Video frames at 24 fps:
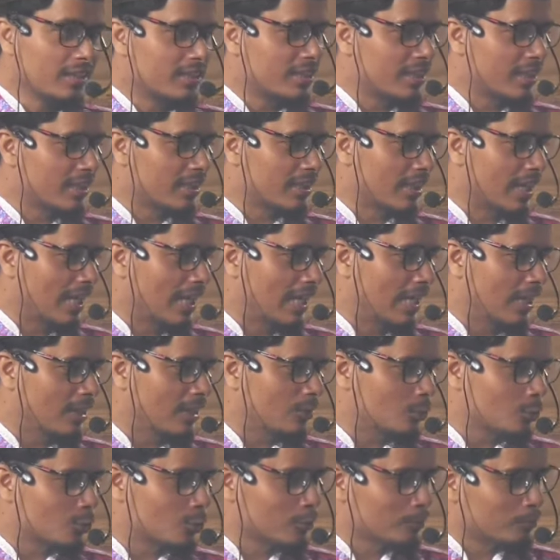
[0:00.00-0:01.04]
दीन सीखना
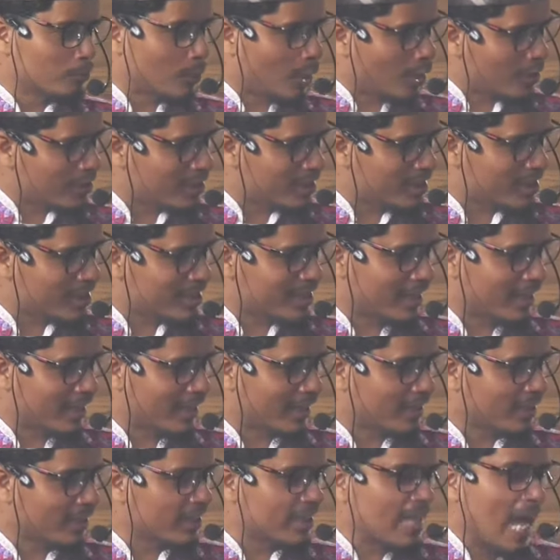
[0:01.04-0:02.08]
है तो जो प्रोसेस
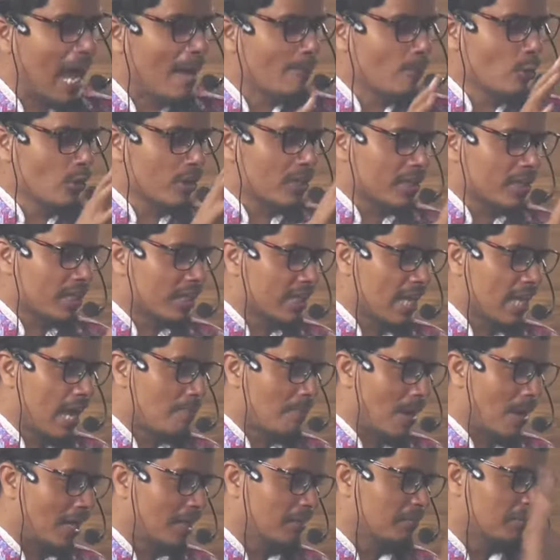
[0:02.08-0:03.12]
है किताबों के जरिए
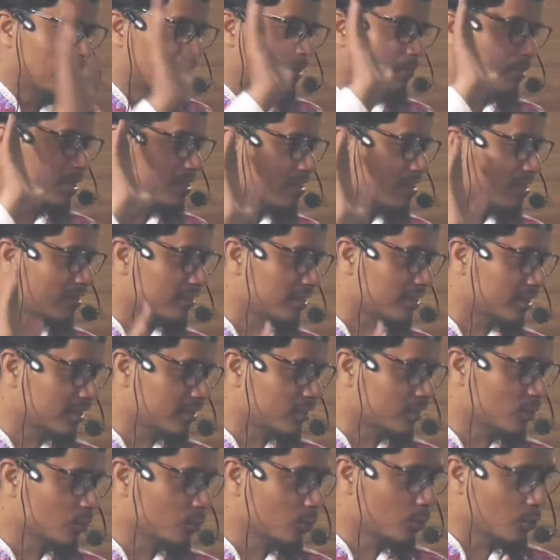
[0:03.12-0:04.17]
आप आलिम नहीं बन
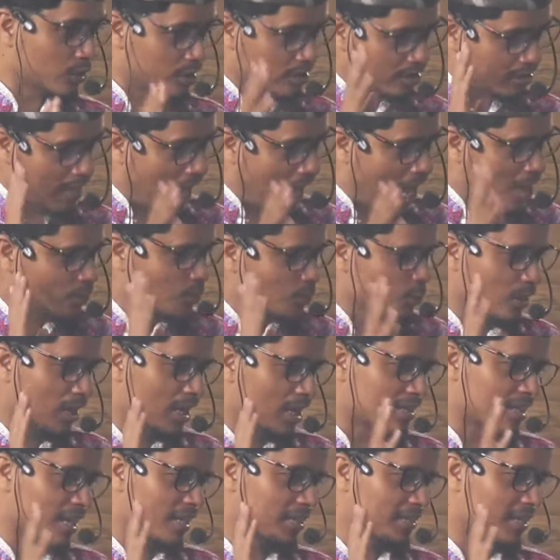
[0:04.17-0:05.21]
सकते उस्ताज
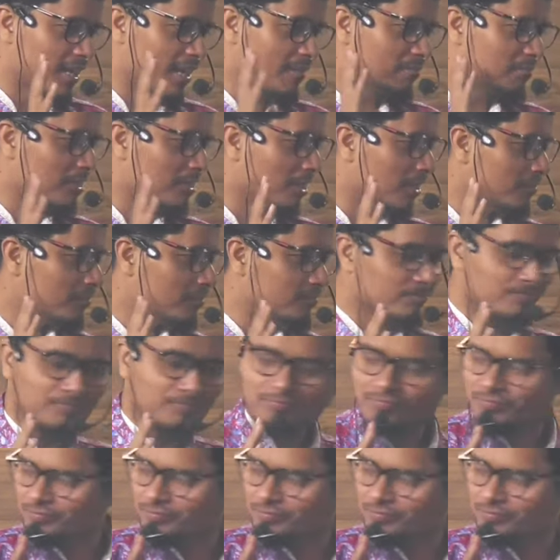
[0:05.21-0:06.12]
होना चाहिए आपका